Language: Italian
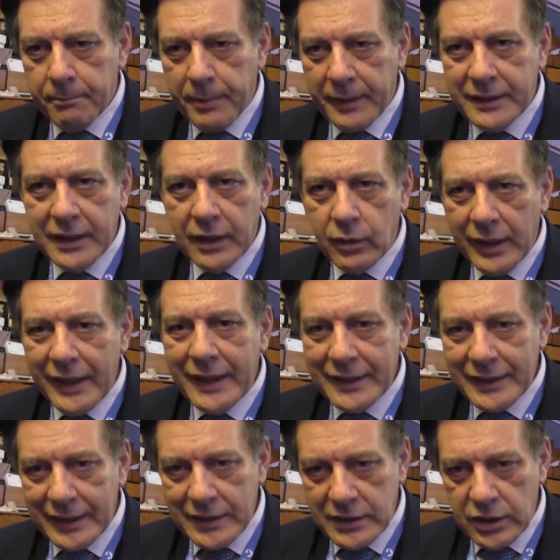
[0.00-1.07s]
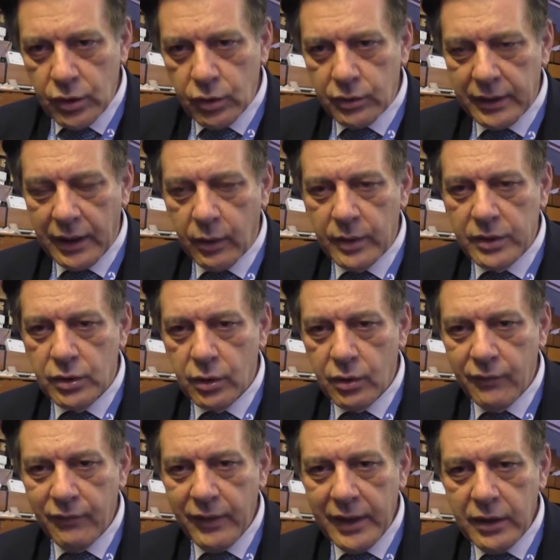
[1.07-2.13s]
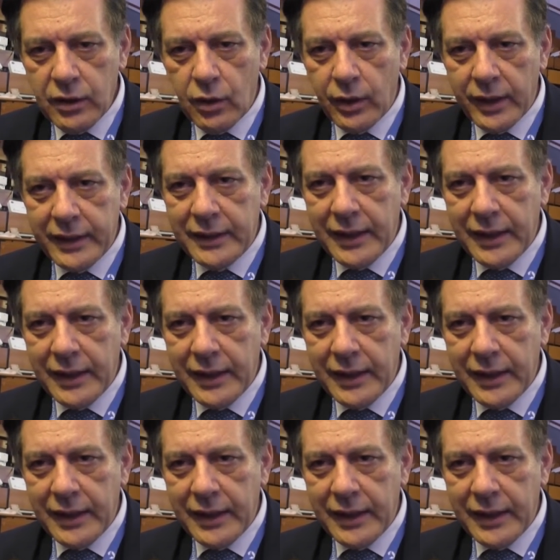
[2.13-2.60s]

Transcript: Particolare attenzione in questo convegno è